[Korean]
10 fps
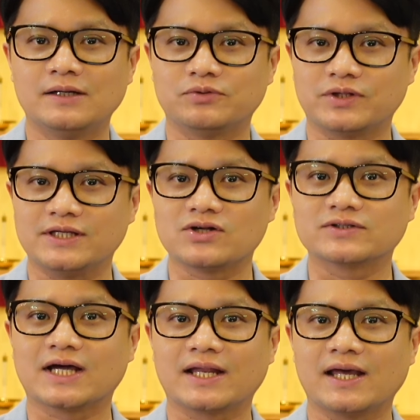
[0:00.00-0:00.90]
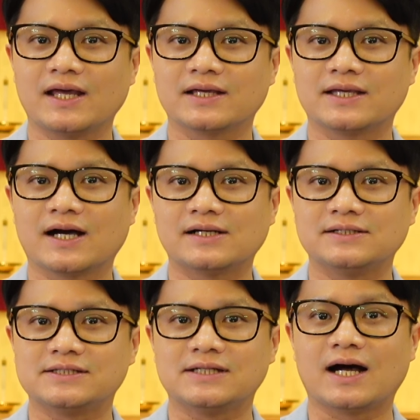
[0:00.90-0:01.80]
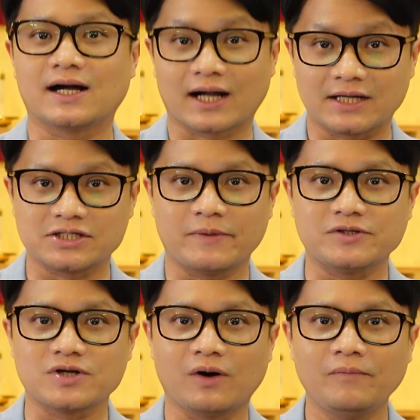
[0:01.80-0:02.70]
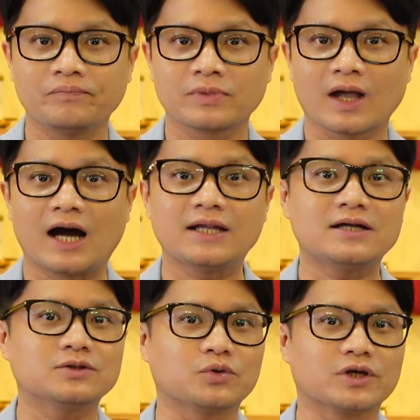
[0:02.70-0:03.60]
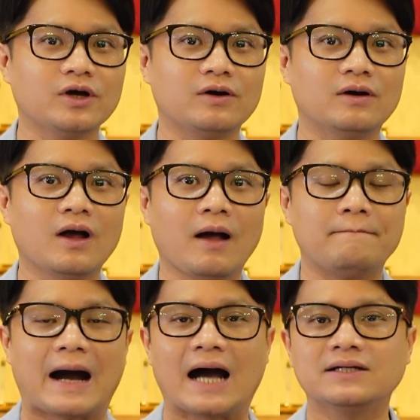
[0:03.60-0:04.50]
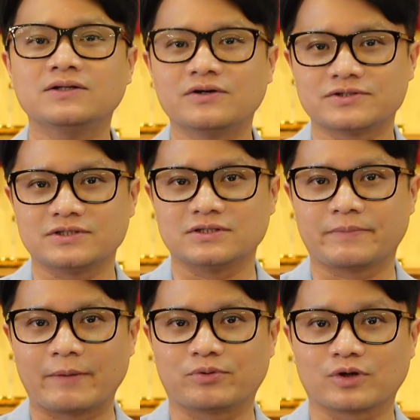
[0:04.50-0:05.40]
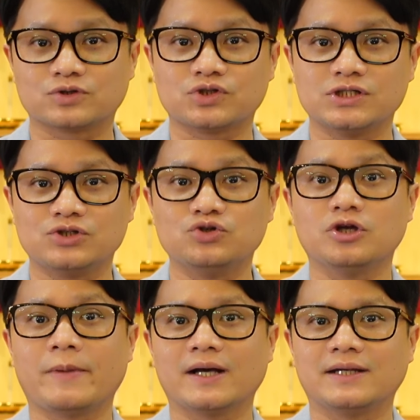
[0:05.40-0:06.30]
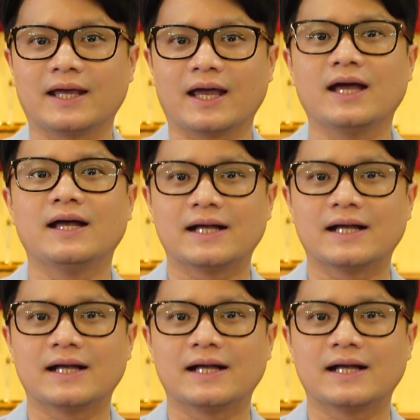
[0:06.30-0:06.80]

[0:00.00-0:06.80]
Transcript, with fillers: 부디 성탄의 기간을 지나 가시면서 한 해를 돌이켜 많은 것을 베풀어 주신 주님의 은혜에